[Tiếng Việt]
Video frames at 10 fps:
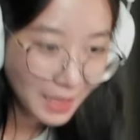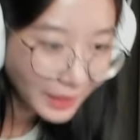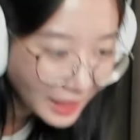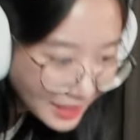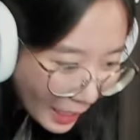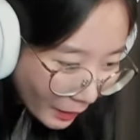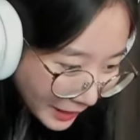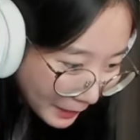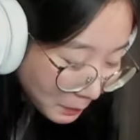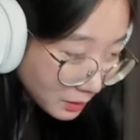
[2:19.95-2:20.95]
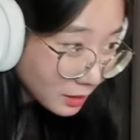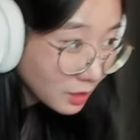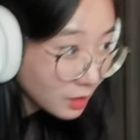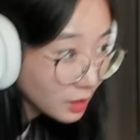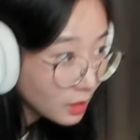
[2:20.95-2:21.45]
Nhìn sao anh em?
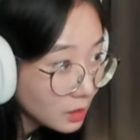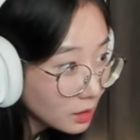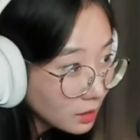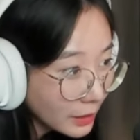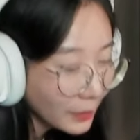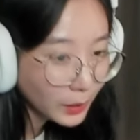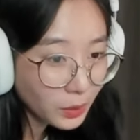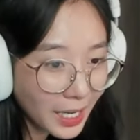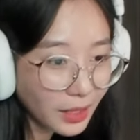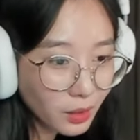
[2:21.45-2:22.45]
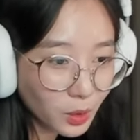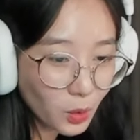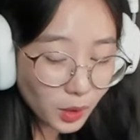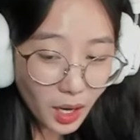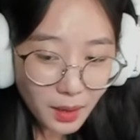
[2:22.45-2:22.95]
Sao tại tôi ra đường
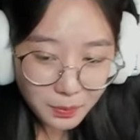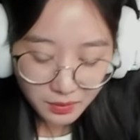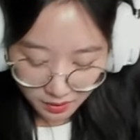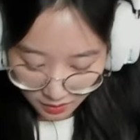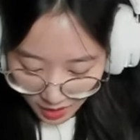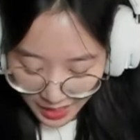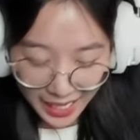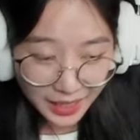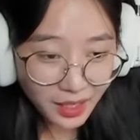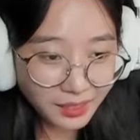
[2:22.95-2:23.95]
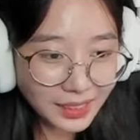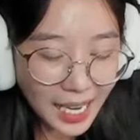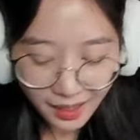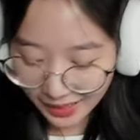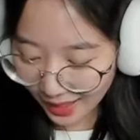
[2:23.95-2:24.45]
tôi uh, như này nhìn người ta,
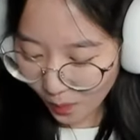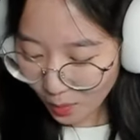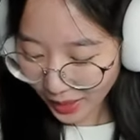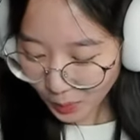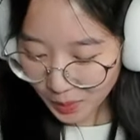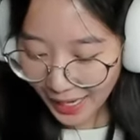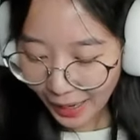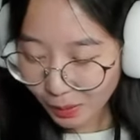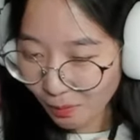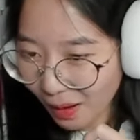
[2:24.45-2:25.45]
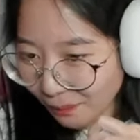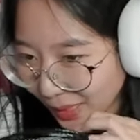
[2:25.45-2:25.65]
người ta cũng nghĩ tôi giàu đúng không?